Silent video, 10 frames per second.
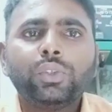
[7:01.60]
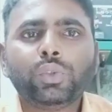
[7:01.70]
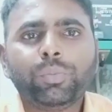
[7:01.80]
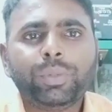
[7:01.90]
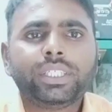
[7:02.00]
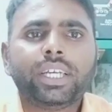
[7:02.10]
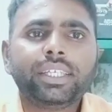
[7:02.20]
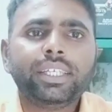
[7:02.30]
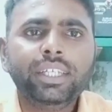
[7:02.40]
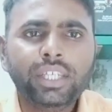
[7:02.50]
यूट्यूब पे
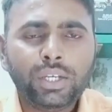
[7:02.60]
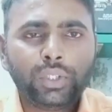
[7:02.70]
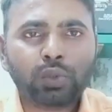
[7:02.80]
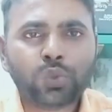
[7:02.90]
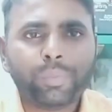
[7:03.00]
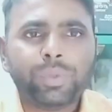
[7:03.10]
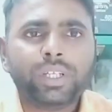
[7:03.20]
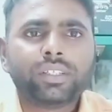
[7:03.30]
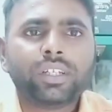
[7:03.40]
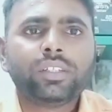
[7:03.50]
जाइए यूट्यूब
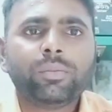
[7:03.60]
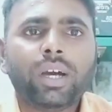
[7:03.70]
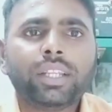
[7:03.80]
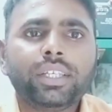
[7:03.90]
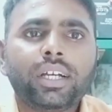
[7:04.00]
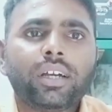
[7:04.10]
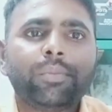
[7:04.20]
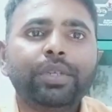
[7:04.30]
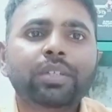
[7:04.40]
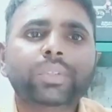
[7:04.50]
पे सर्च मारिए
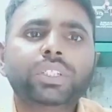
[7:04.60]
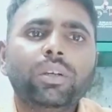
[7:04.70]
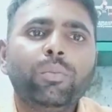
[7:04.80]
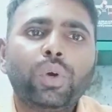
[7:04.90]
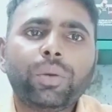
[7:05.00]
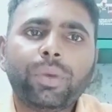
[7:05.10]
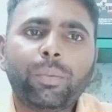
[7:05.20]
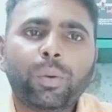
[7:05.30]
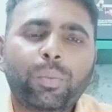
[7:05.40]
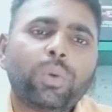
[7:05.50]
अगर मीन मीडियम मोड में
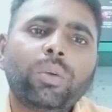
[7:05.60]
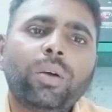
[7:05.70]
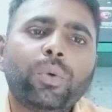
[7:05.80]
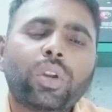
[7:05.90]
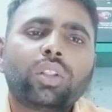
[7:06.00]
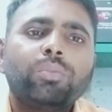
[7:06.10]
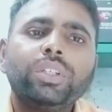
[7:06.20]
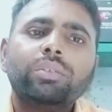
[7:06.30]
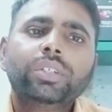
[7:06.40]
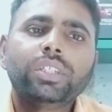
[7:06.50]
आपको प्रॉब्लम हो रहा तो
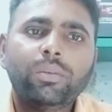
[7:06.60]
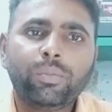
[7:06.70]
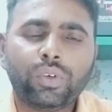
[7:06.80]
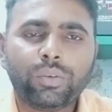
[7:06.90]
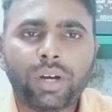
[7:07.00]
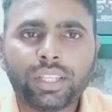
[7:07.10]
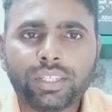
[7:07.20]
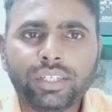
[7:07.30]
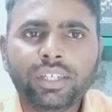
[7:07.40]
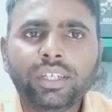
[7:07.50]
मीन मीडियम मोड
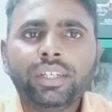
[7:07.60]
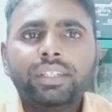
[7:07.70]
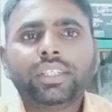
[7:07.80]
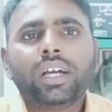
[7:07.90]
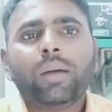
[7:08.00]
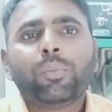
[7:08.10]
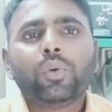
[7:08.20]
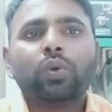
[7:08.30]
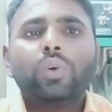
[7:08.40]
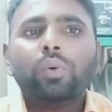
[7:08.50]
मारिए या आपको